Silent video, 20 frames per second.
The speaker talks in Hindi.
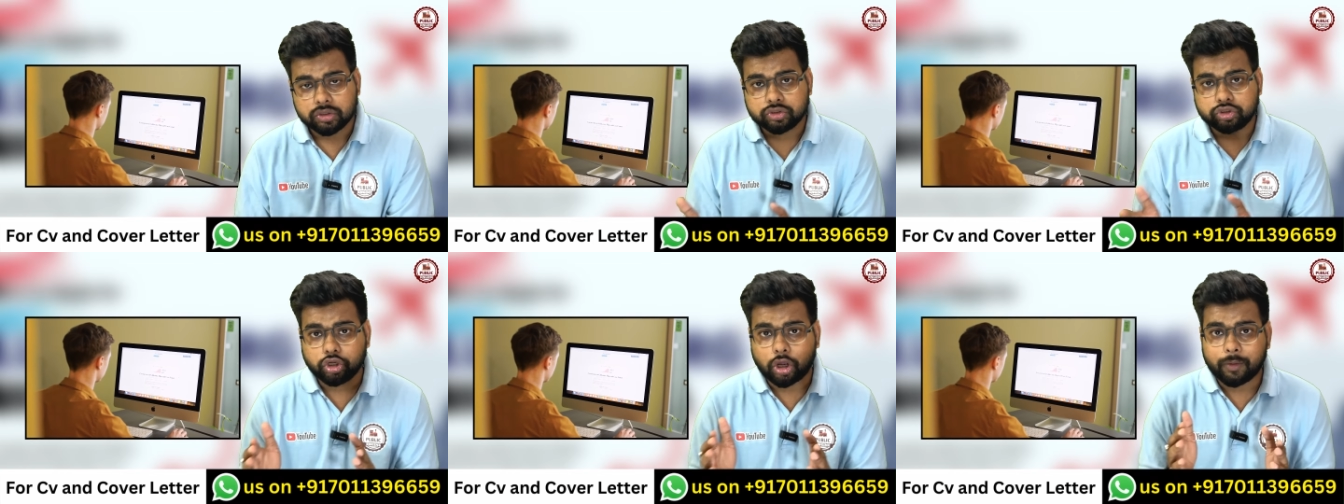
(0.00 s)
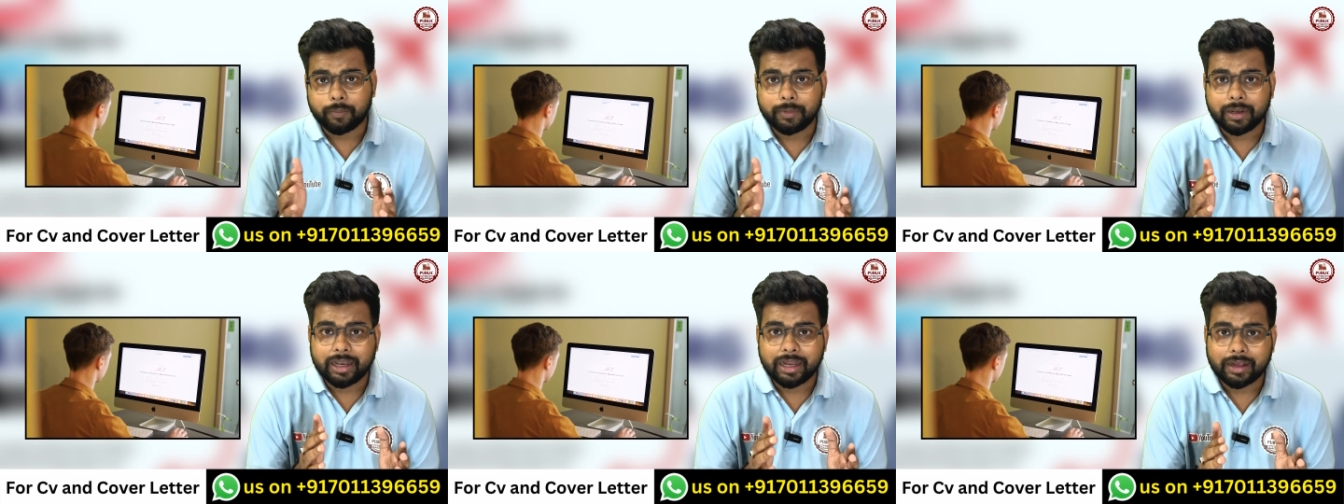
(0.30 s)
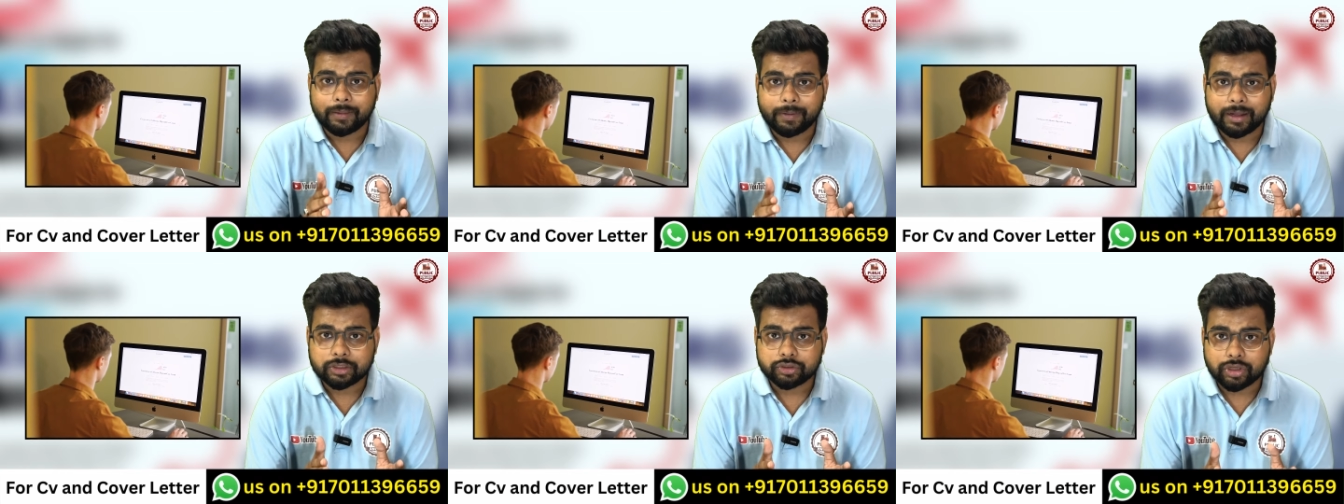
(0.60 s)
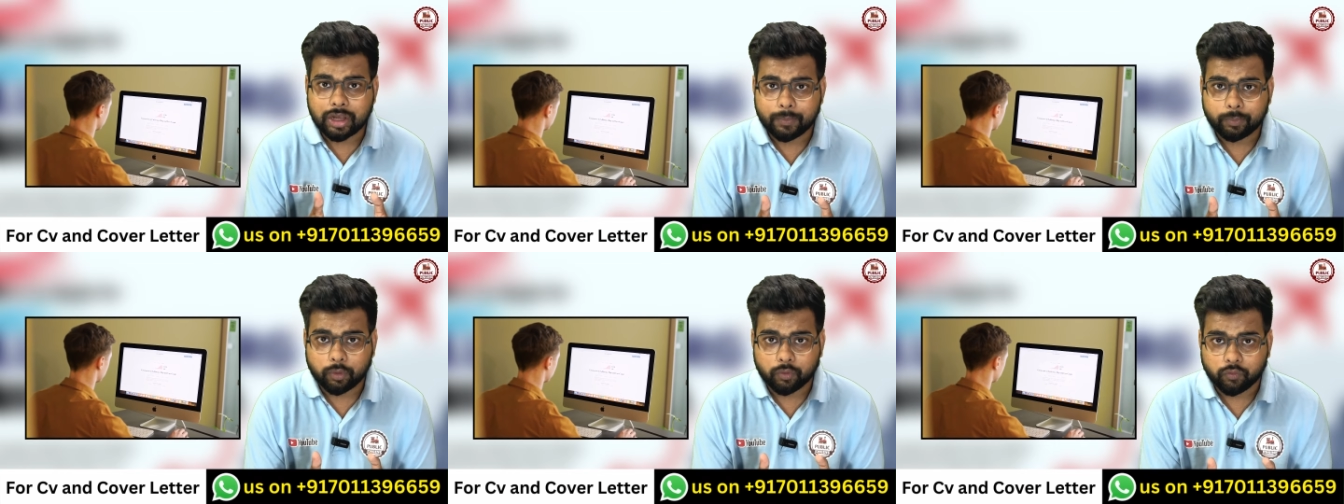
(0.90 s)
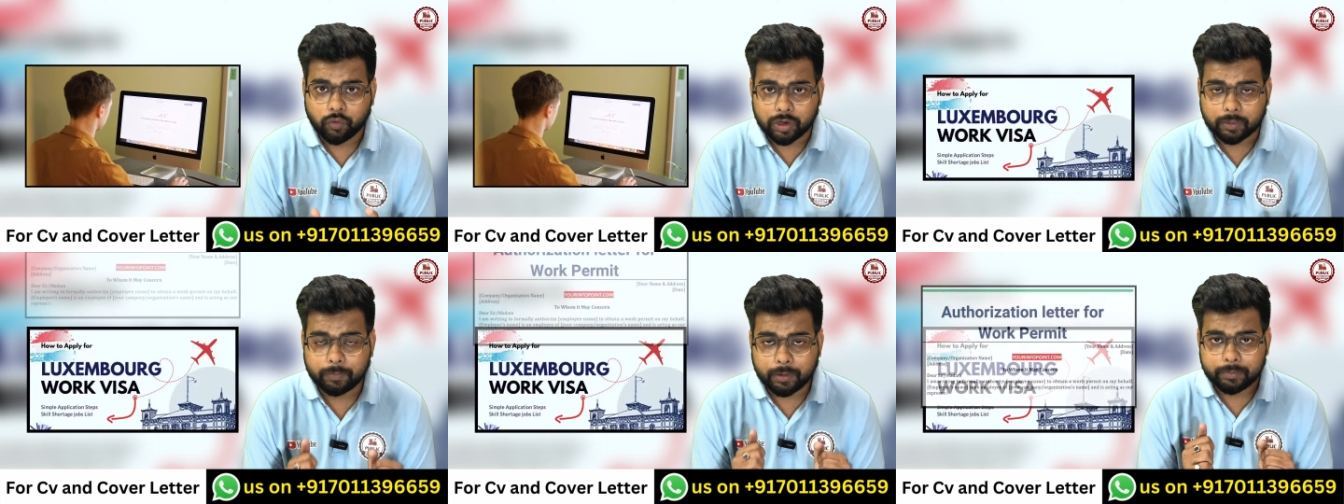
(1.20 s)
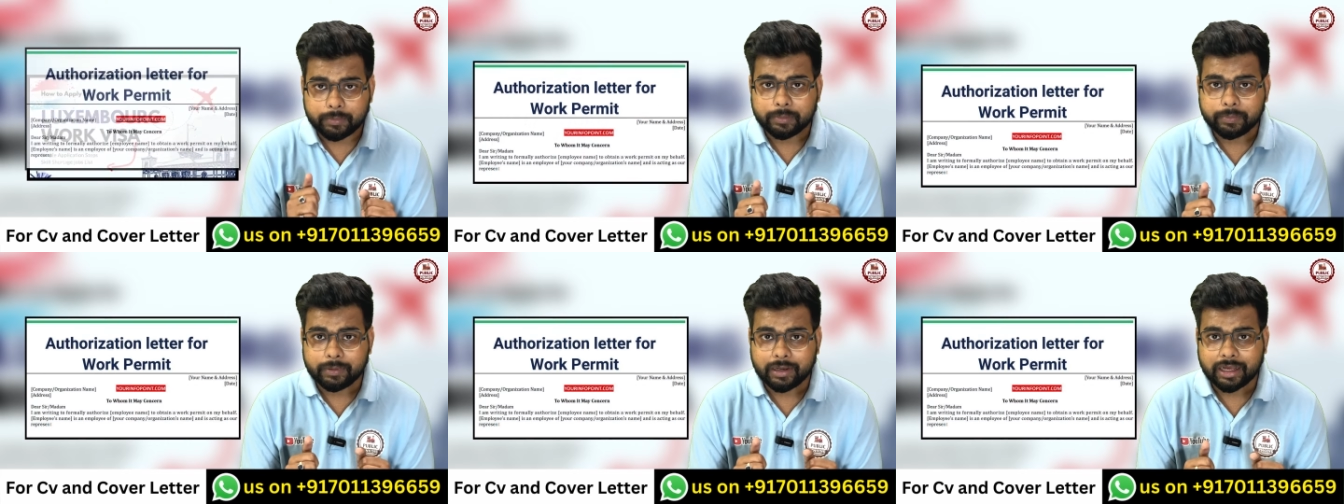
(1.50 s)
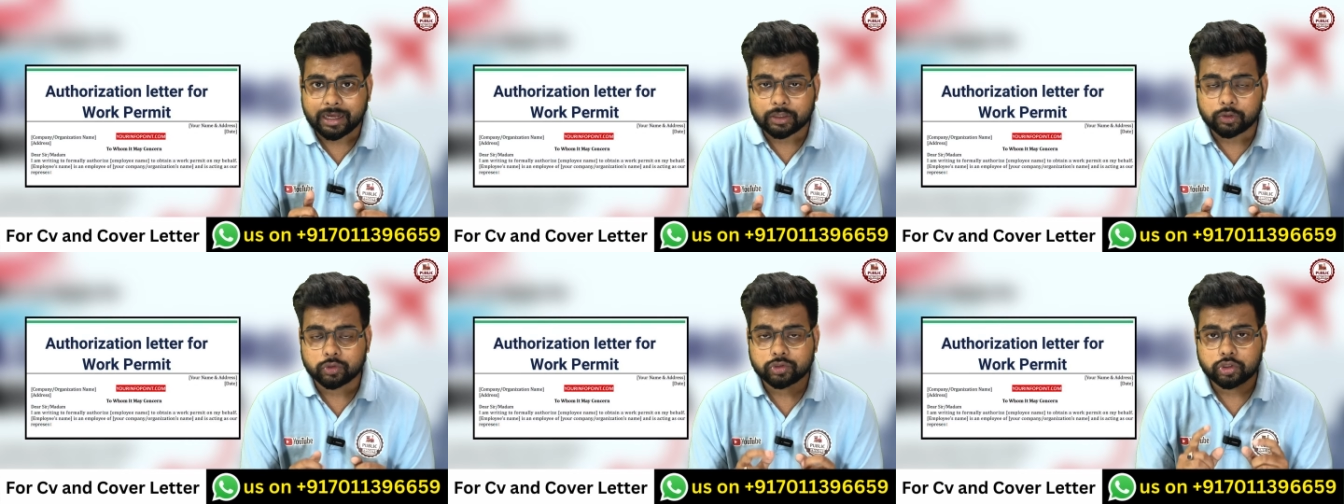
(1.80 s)
जॉब मिलने के बाद जो है आपको वर्क परमिट
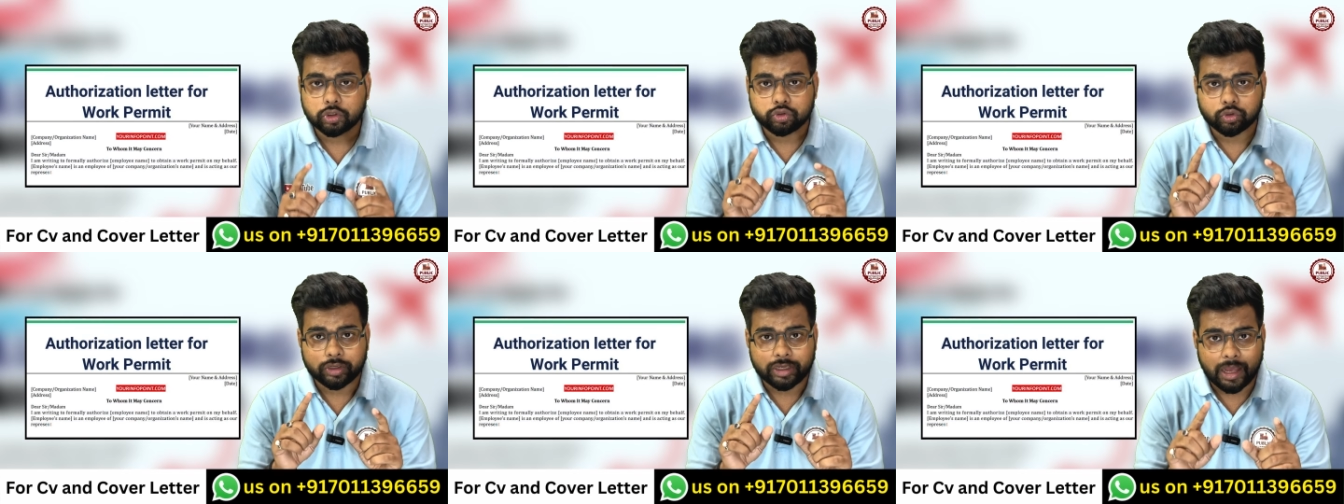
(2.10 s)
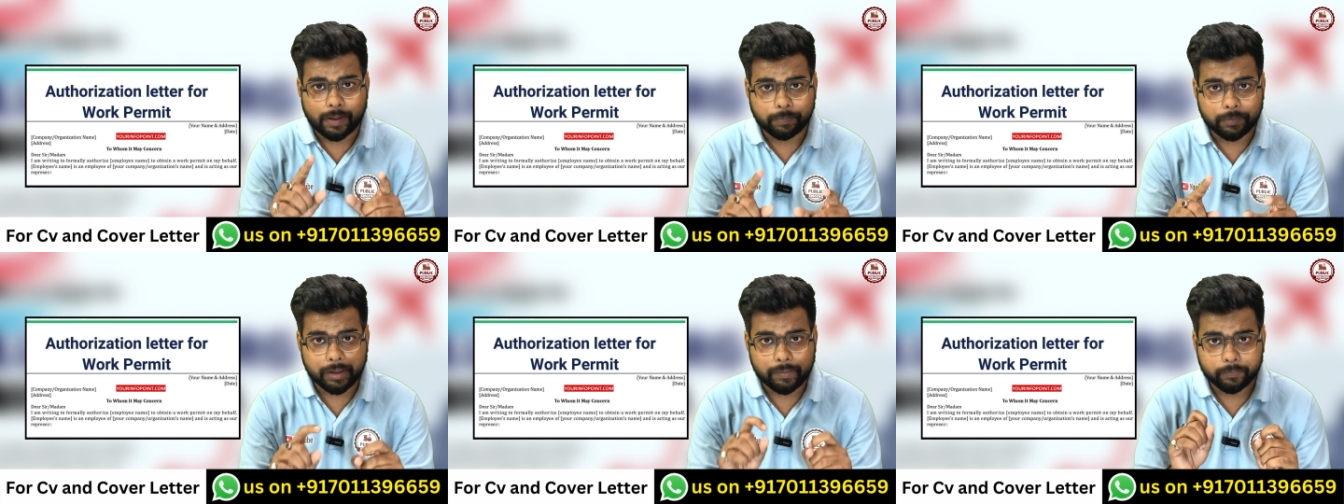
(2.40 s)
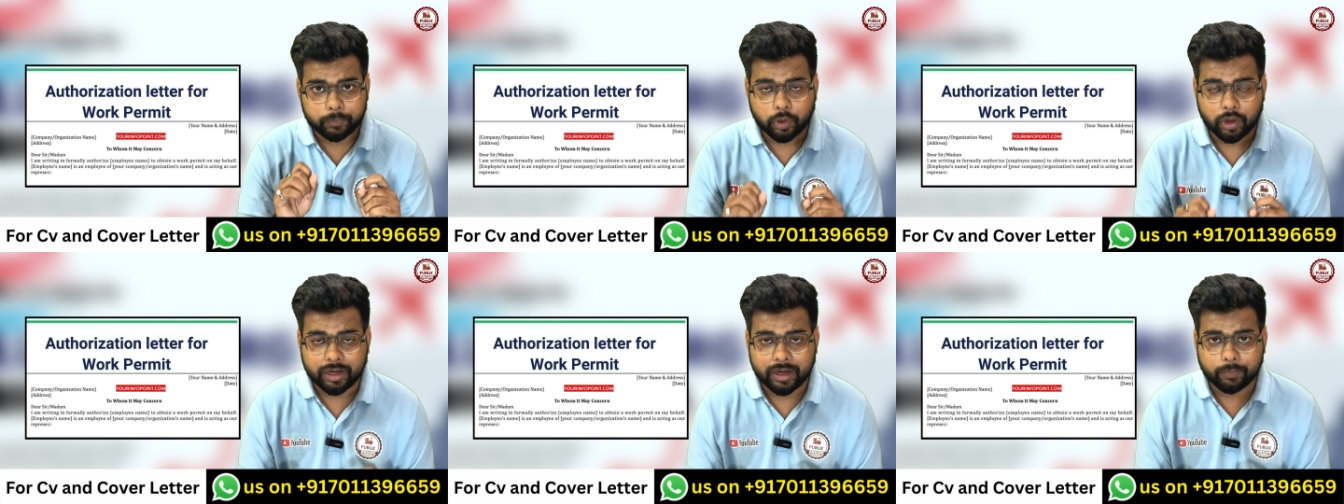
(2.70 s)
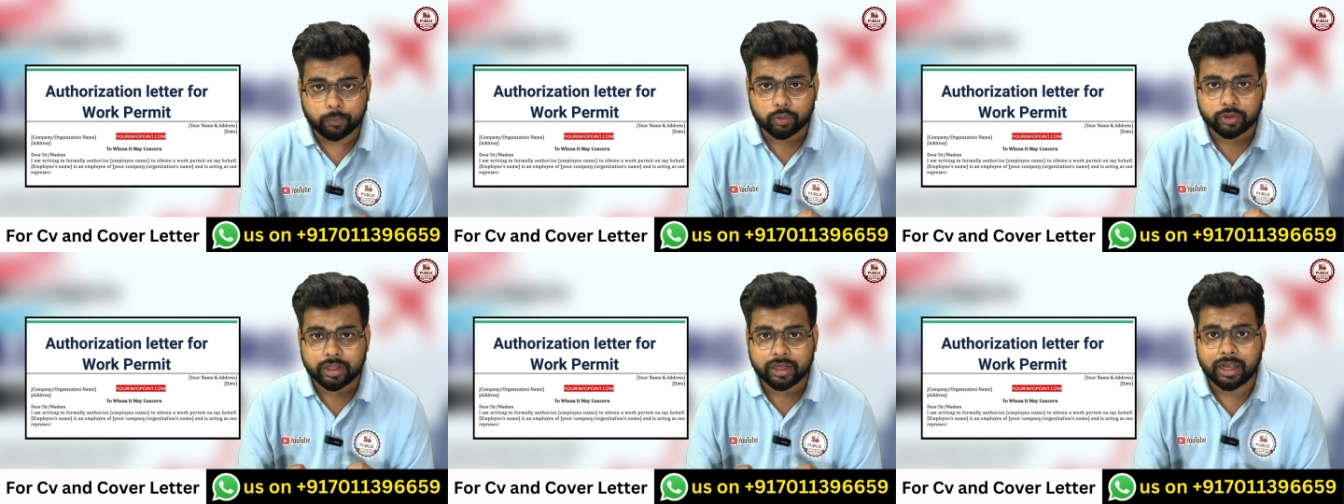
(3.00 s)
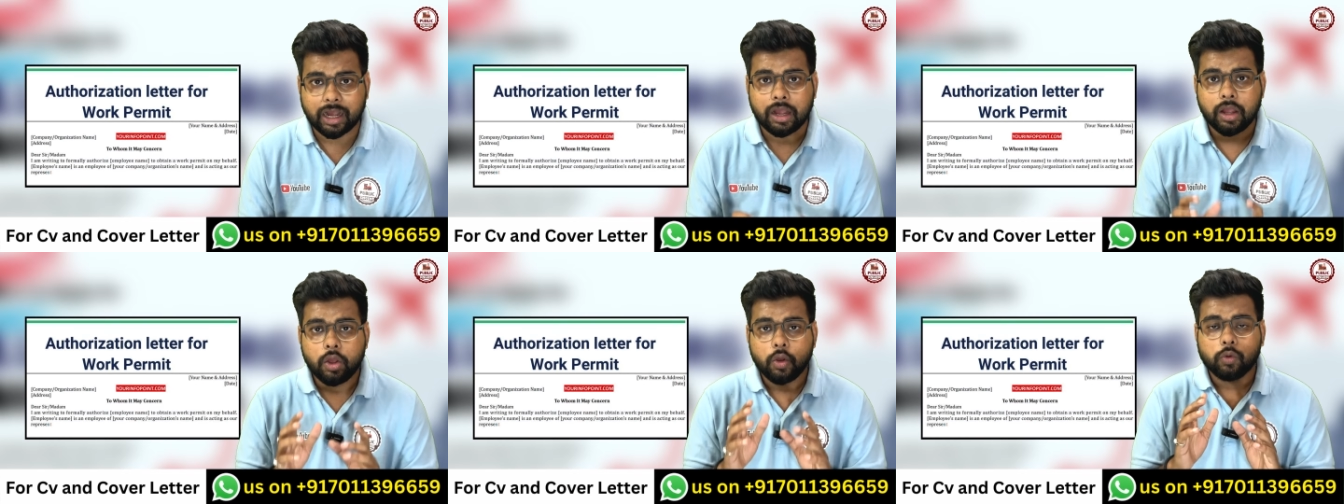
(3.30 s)
मिलेगा दोस्तों जो कि आपका एम्प्लॉयर आपको देगा